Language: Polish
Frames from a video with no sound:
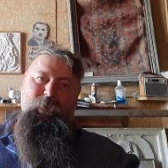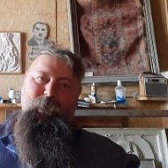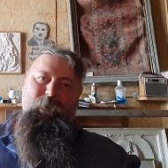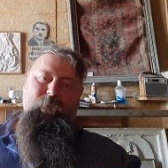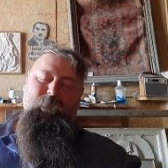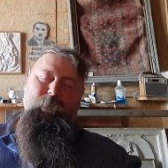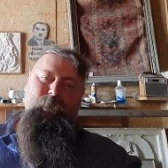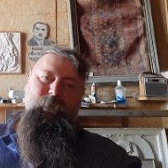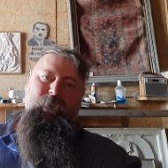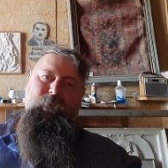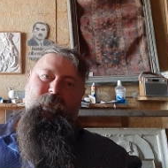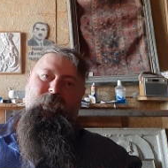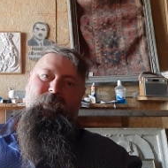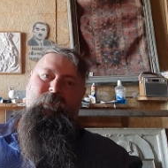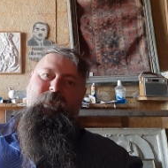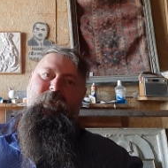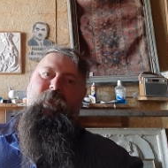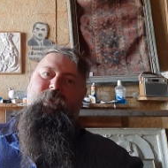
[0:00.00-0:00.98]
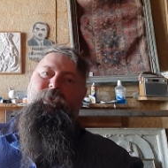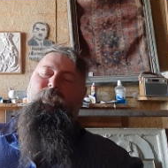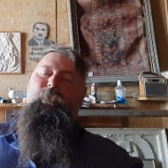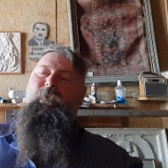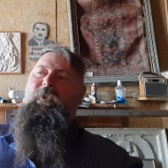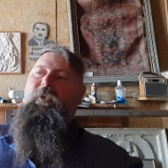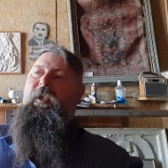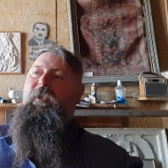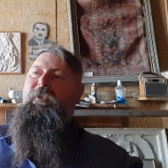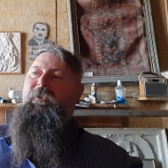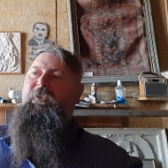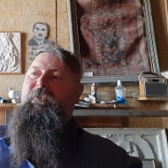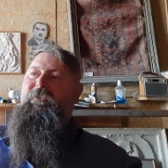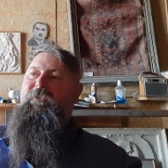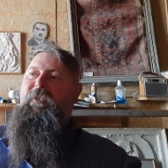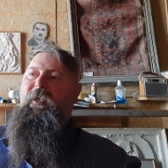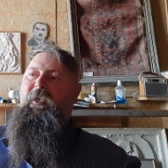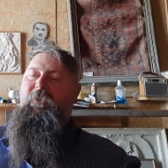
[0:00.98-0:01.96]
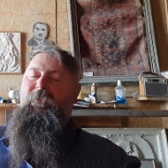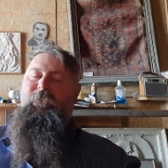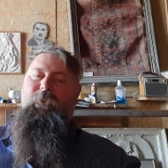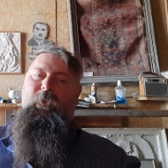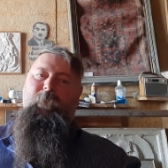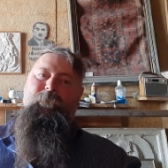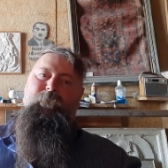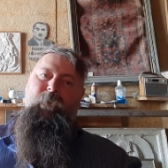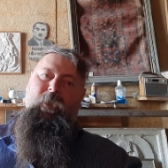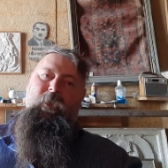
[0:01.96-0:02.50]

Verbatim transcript: Nie wiem, co to znaczy ukraińska, no,